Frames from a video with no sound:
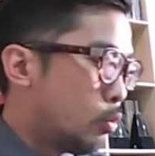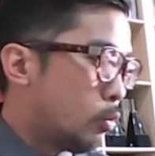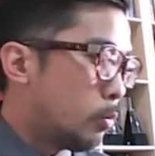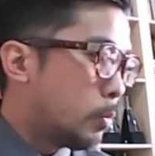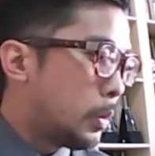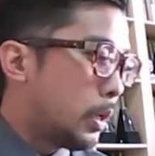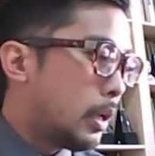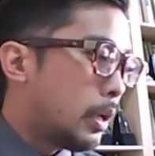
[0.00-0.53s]
铝
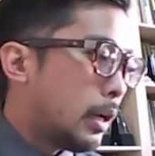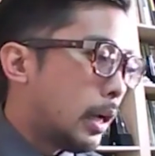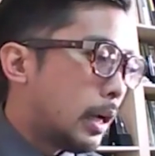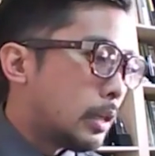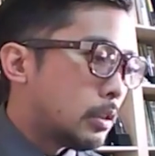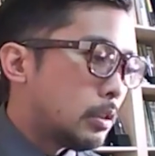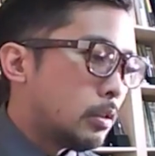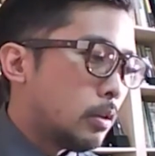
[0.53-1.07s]
片，
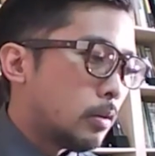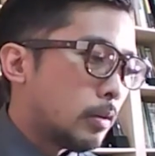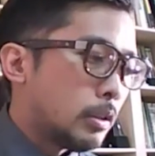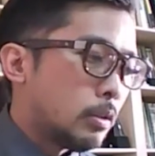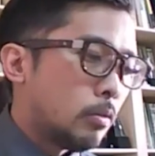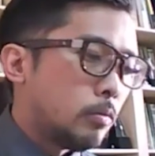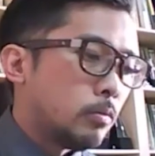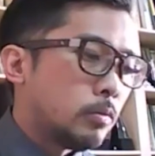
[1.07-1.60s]
还是用那
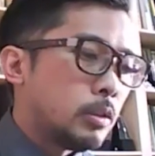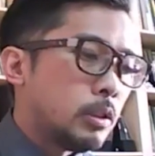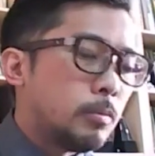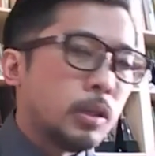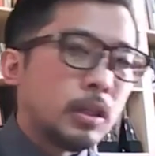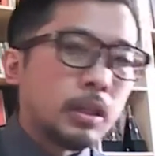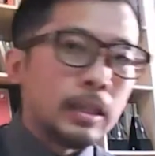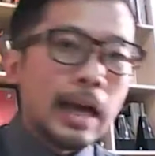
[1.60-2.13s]
种镜
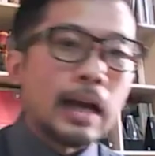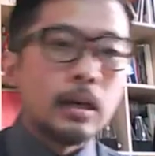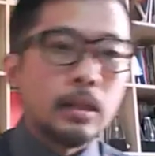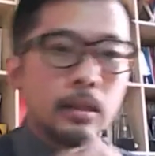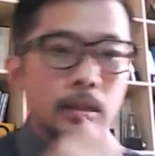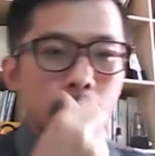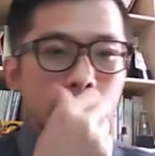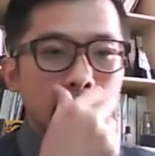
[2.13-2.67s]
面的压
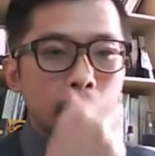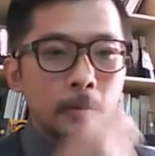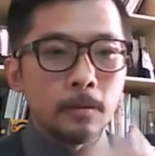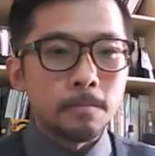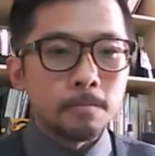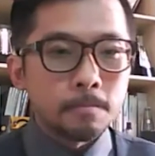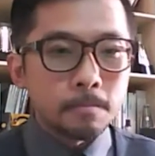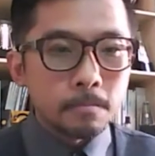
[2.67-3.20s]
克力
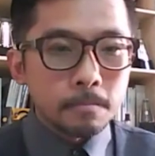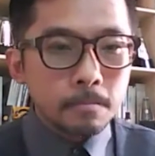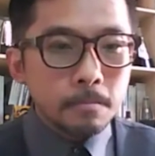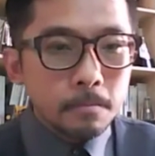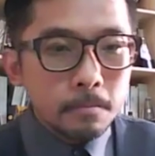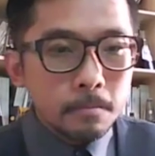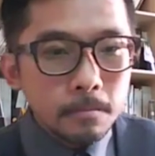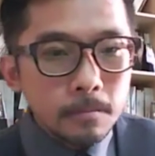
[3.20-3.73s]
哦。
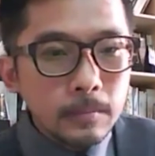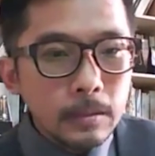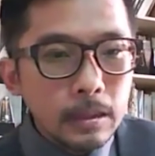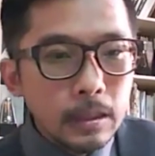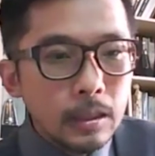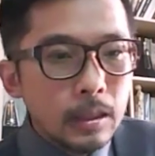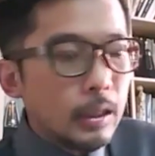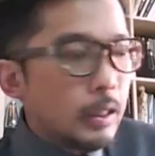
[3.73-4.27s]

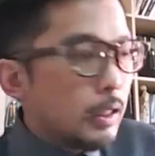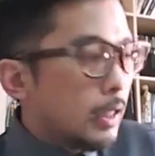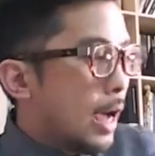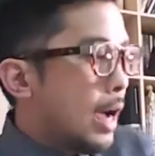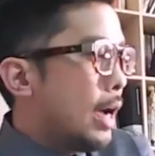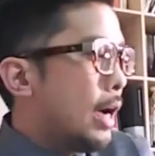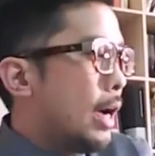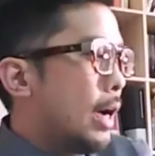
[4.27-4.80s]

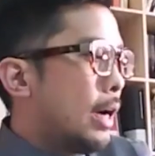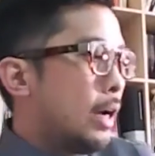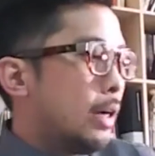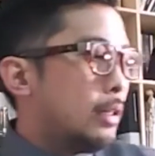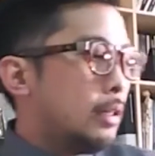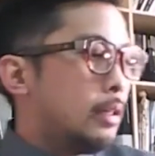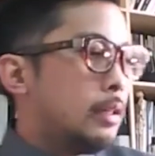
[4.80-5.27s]
那